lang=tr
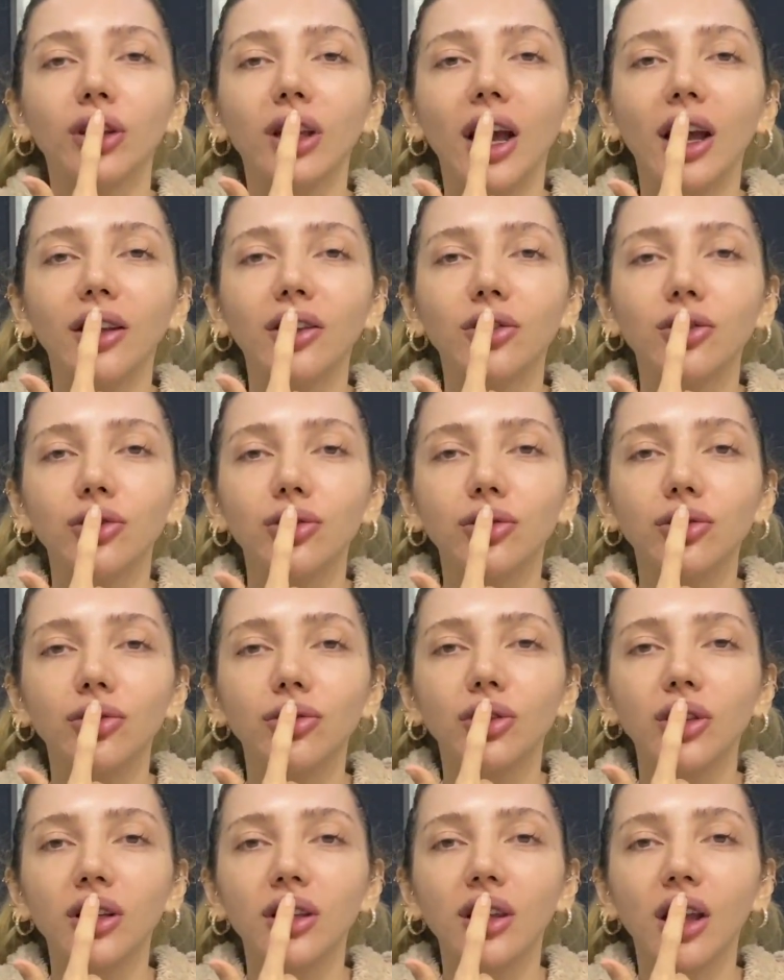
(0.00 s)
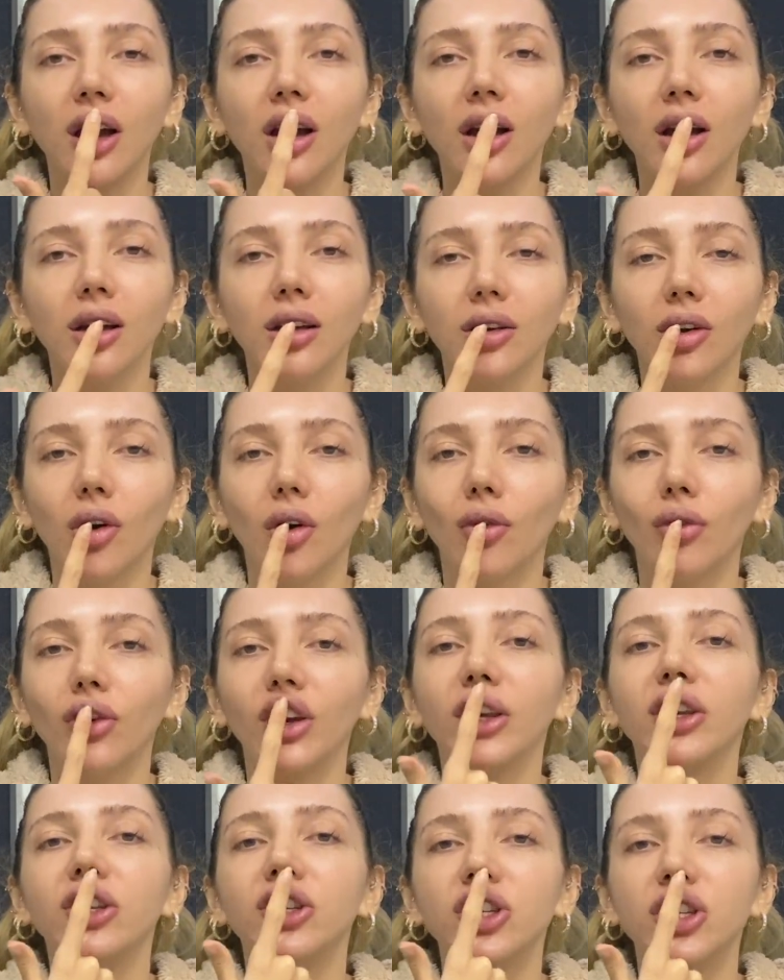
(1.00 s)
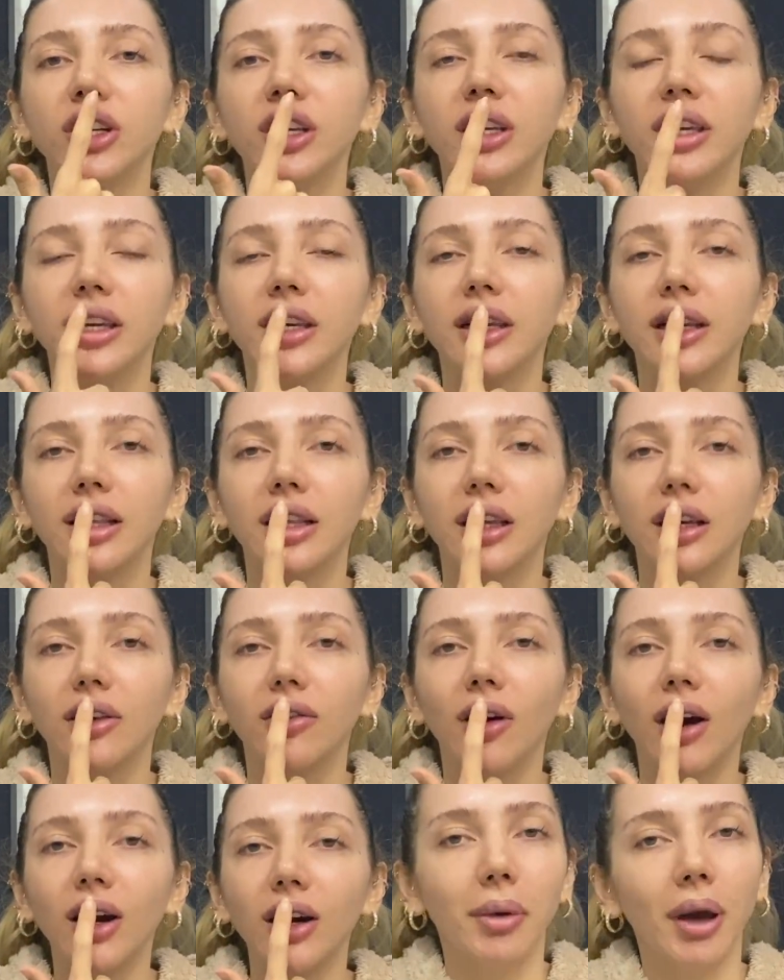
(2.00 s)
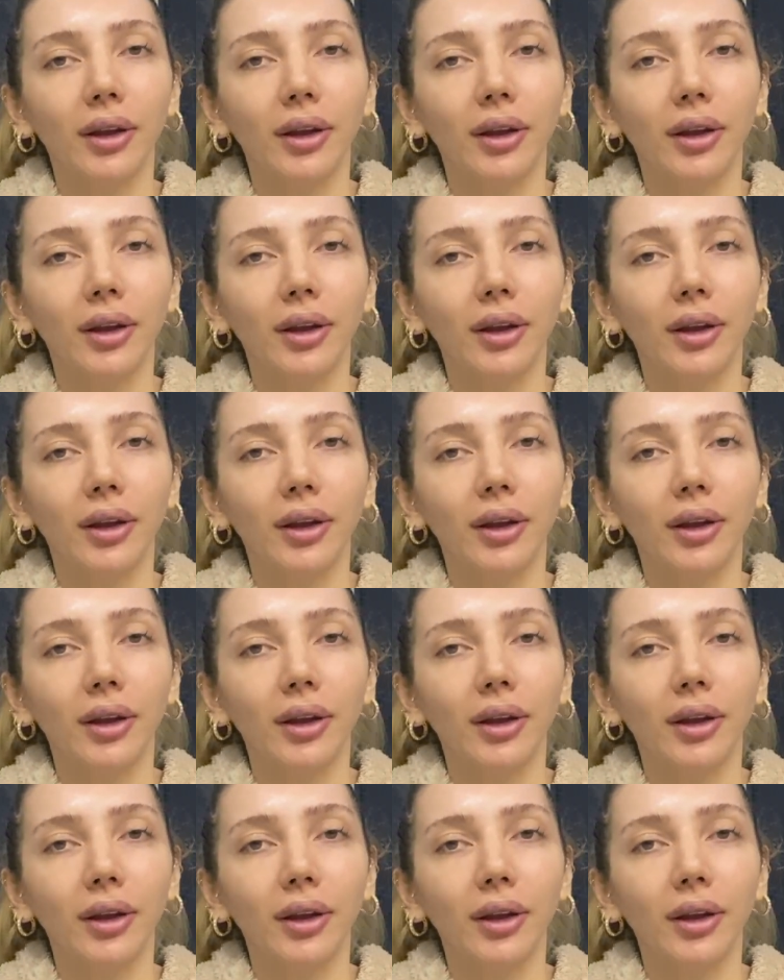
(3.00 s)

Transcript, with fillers: Yani şurada komple içeri giriklik var.